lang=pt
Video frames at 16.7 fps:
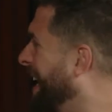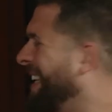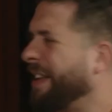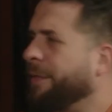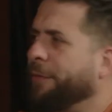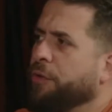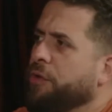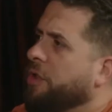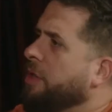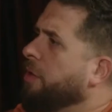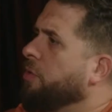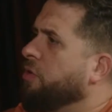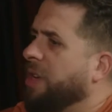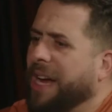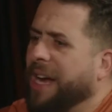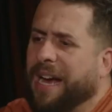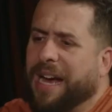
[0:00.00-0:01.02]
é um cara que tá
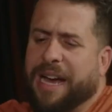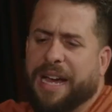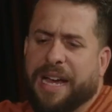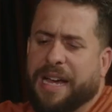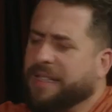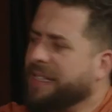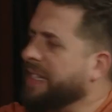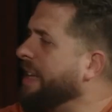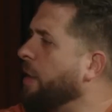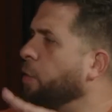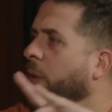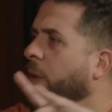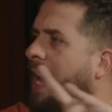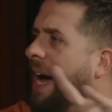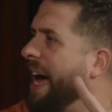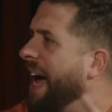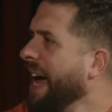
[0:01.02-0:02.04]
fudido já, você tá
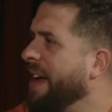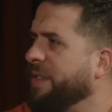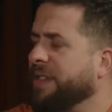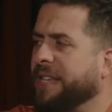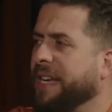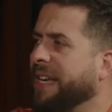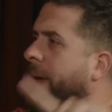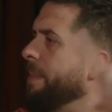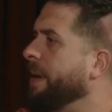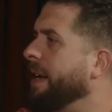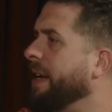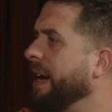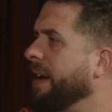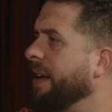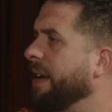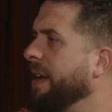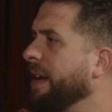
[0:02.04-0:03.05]
com raiva, você, você quer tá
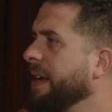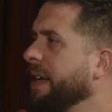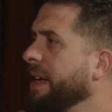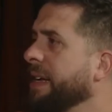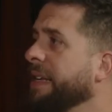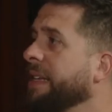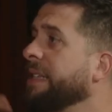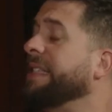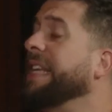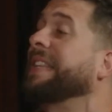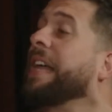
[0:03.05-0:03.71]
brigar. Você tá lutando para ter